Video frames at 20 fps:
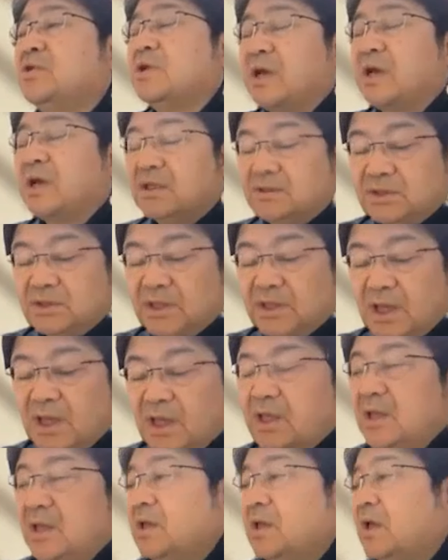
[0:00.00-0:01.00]
こんな感じ
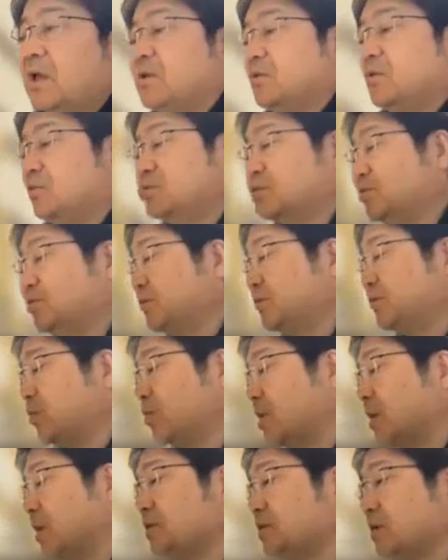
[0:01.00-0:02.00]
で、そうい
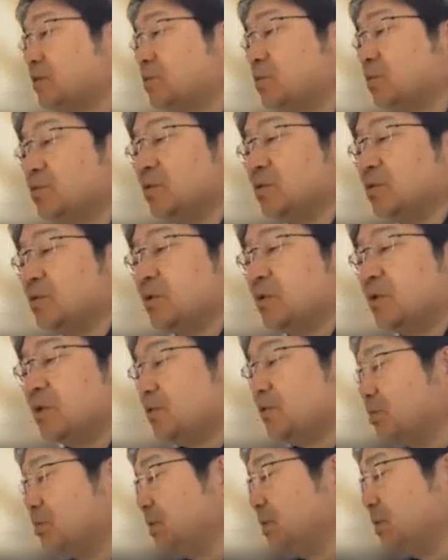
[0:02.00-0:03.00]
う評価がちゃんと
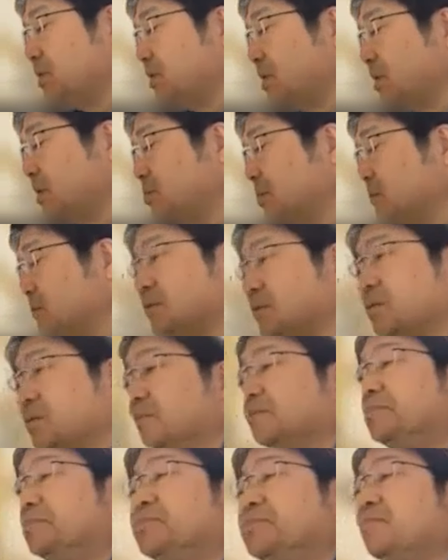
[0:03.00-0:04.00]
できるようになりま
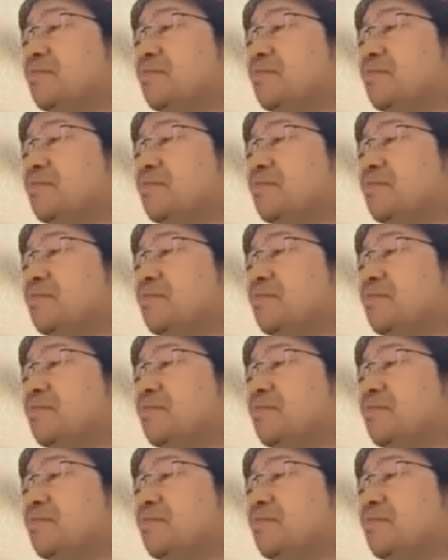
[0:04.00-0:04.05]
す。